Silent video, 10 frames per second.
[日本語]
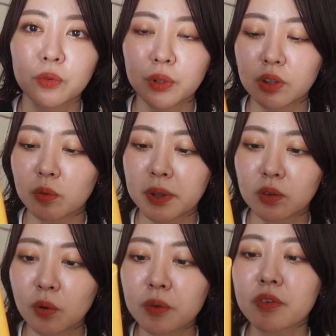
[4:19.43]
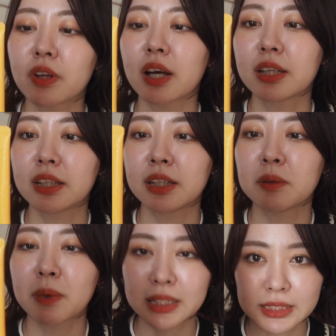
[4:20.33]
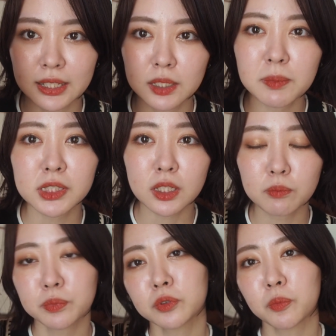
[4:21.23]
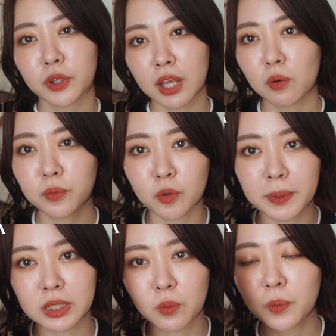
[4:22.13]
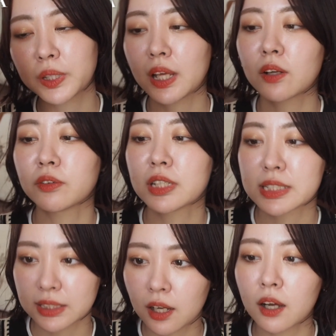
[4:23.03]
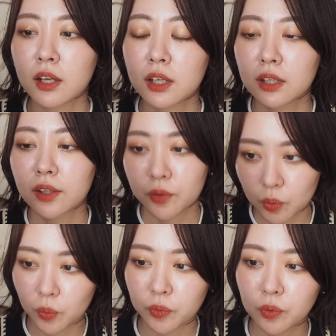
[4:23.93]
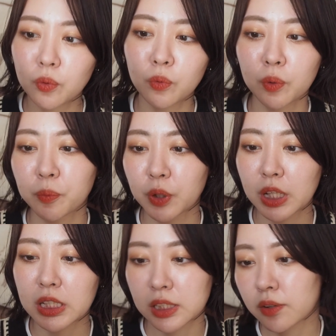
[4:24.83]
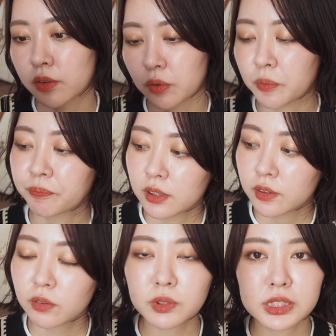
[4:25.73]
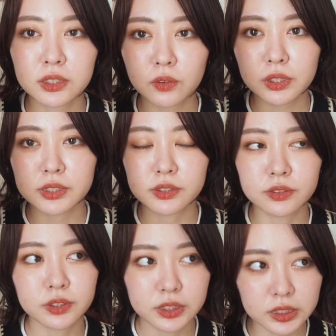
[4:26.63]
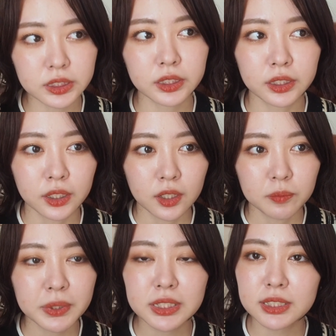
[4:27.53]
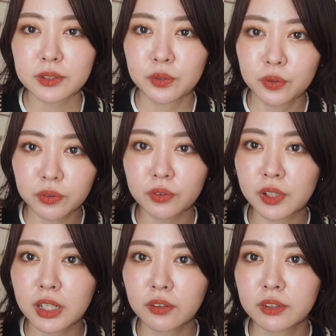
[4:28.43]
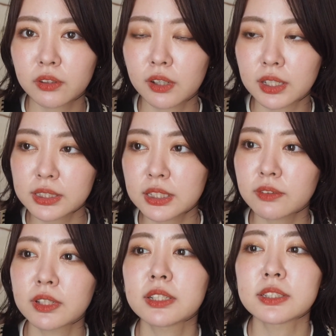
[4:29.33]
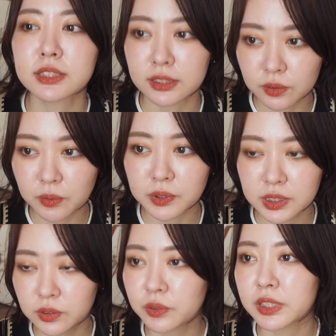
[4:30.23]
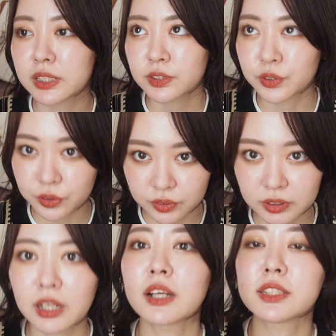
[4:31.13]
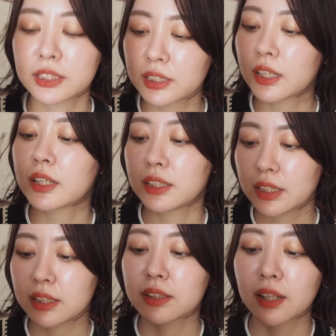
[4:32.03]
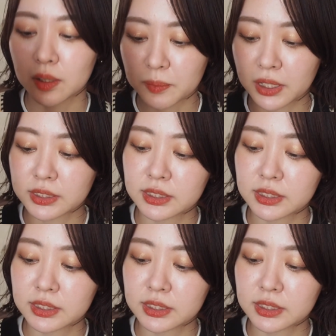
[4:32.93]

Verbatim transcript: トリートメントを使い切りました。今シャンプーもねお風呂場に置いてあるんですが、そうすごくこれもねいいですよ。すごいしっとりするし、めっちゃトゥルトゥルになるっていう感じではないんですけど、しっとりトゥルって感じになります。